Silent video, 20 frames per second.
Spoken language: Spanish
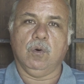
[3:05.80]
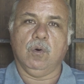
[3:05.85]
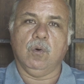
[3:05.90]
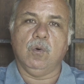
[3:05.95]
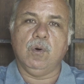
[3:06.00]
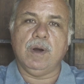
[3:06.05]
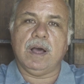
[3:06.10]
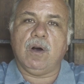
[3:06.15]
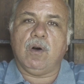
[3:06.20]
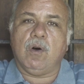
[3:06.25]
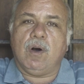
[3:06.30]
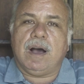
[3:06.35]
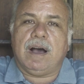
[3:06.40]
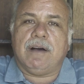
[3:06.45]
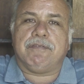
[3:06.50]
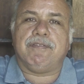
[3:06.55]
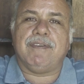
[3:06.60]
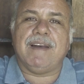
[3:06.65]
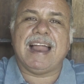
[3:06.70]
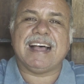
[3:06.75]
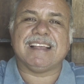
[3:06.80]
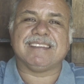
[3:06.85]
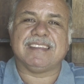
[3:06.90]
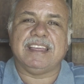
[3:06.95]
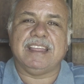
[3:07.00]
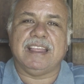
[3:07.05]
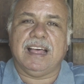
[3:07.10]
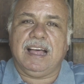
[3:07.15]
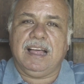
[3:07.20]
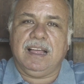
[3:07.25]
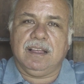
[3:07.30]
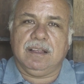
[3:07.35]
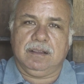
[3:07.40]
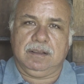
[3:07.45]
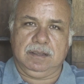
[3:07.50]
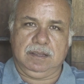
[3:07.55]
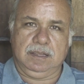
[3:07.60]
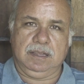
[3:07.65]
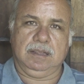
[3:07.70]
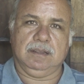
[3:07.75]
Una hoja flácida,
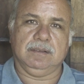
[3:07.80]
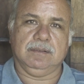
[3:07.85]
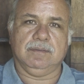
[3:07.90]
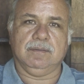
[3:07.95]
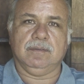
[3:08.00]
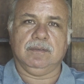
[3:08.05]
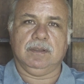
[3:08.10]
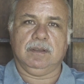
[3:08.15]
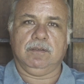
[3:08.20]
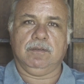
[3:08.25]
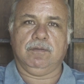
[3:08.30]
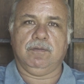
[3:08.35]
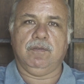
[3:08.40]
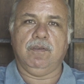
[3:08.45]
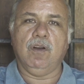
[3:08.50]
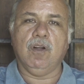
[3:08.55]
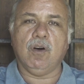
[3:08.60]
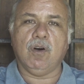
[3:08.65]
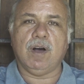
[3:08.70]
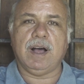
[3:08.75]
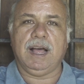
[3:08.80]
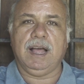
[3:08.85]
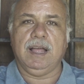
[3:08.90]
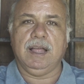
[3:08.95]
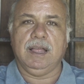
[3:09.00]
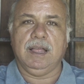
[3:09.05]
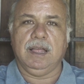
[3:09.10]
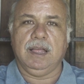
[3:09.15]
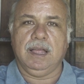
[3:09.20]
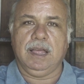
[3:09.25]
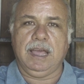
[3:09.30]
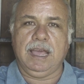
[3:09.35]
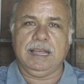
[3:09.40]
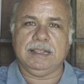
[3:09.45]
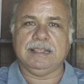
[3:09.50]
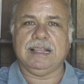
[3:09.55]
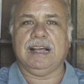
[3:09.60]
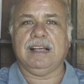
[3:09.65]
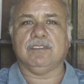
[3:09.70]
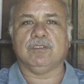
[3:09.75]
floja,
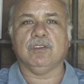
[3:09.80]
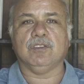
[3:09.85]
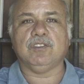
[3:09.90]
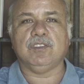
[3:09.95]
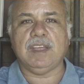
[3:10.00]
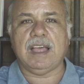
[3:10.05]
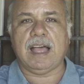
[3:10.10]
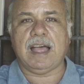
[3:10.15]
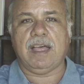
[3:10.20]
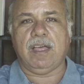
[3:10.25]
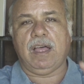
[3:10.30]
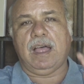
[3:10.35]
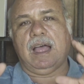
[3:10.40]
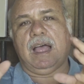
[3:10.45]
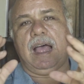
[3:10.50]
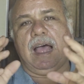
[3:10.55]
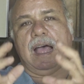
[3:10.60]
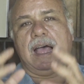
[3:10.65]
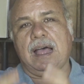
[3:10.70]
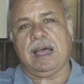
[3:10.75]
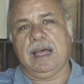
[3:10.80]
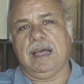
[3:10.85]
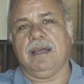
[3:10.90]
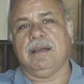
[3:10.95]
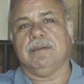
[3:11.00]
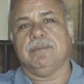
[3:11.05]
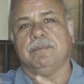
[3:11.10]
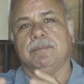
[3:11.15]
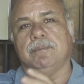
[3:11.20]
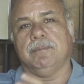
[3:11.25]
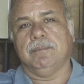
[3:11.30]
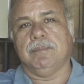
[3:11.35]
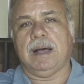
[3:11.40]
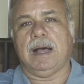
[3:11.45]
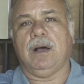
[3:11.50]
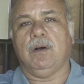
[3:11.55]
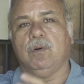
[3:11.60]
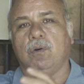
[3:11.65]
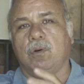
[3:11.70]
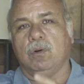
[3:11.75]
está asociada a
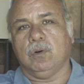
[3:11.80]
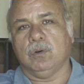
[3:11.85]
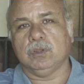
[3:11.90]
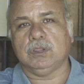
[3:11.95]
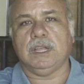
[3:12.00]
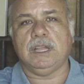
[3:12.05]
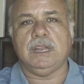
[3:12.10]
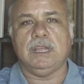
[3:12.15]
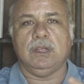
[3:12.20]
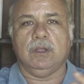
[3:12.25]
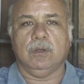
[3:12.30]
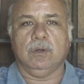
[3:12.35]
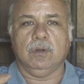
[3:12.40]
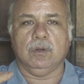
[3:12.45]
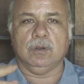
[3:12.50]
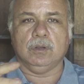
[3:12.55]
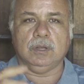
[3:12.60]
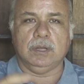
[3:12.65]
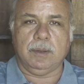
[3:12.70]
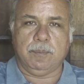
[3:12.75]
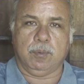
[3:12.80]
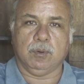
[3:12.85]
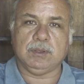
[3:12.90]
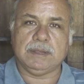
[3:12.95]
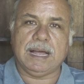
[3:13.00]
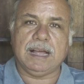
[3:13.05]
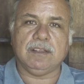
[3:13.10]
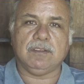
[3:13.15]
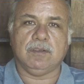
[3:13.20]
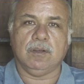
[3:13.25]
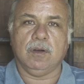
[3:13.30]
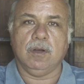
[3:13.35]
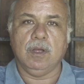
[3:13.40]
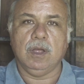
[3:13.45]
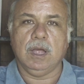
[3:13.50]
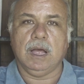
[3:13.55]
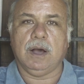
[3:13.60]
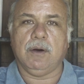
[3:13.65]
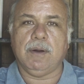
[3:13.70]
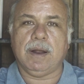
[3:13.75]
bajo contenido de potasio.
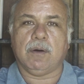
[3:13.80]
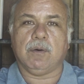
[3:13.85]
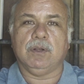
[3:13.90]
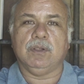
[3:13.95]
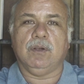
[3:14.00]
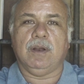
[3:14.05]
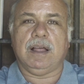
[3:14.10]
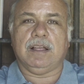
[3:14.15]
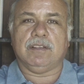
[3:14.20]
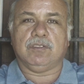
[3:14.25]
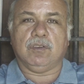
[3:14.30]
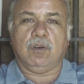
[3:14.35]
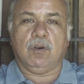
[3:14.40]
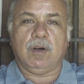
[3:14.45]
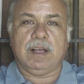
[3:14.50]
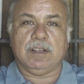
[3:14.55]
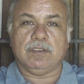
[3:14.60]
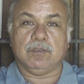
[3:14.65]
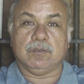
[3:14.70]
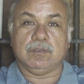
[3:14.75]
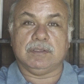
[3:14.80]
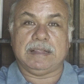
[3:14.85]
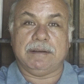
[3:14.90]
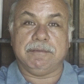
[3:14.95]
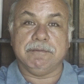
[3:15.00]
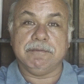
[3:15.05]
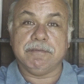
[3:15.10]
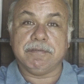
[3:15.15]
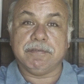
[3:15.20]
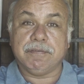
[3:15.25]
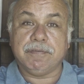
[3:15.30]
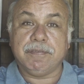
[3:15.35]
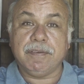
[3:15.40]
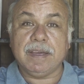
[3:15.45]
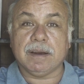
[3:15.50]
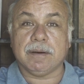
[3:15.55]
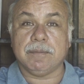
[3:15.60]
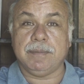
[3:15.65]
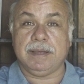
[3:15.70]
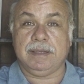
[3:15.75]
Ahora, cuando las hojas están
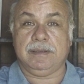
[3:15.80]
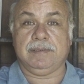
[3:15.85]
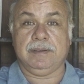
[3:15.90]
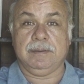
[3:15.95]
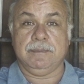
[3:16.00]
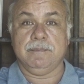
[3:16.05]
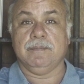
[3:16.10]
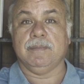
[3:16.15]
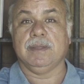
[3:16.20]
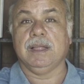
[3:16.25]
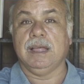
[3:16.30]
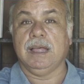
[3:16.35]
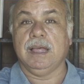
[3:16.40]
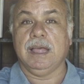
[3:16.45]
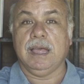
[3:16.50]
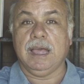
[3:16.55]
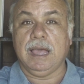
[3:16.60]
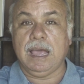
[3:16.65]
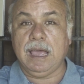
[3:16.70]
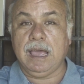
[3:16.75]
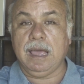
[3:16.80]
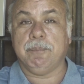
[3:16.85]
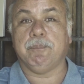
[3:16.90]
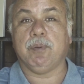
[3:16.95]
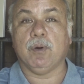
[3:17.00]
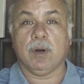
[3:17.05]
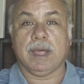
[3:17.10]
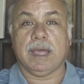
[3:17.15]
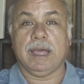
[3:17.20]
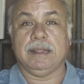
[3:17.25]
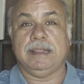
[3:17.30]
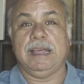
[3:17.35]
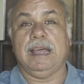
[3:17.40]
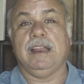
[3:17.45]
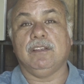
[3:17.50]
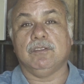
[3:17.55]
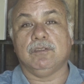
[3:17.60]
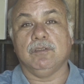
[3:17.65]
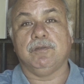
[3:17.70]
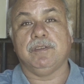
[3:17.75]
firmes, es porque
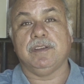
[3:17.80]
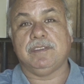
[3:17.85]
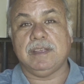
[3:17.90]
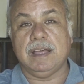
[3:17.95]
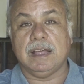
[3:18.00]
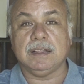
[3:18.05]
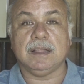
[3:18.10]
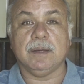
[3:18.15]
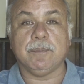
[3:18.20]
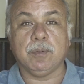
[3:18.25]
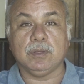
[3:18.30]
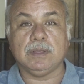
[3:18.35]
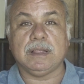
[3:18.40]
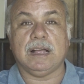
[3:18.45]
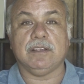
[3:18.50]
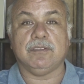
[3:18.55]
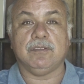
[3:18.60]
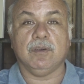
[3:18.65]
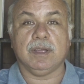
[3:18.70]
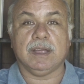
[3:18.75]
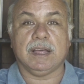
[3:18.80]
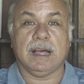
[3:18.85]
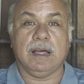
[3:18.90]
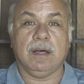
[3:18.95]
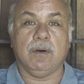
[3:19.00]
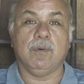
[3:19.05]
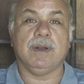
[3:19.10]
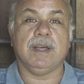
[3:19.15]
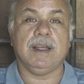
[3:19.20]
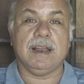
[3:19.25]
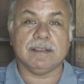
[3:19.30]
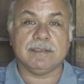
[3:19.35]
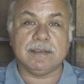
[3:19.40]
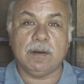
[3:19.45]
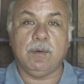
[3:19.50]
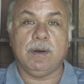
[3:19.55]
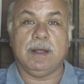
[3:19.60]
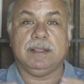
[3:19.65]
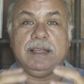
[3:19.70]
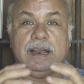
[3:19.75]
tienen suficiente potasio y cada una de las
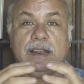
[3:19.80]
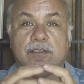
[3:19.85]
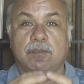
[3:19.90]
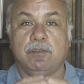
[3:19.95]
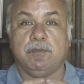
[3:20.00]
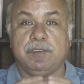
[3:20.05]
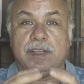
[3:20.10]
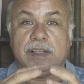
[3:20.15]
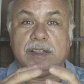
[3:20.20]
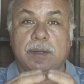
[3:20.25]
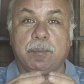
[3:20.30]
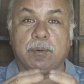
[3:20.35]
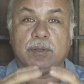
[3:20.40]
células tiene suficiente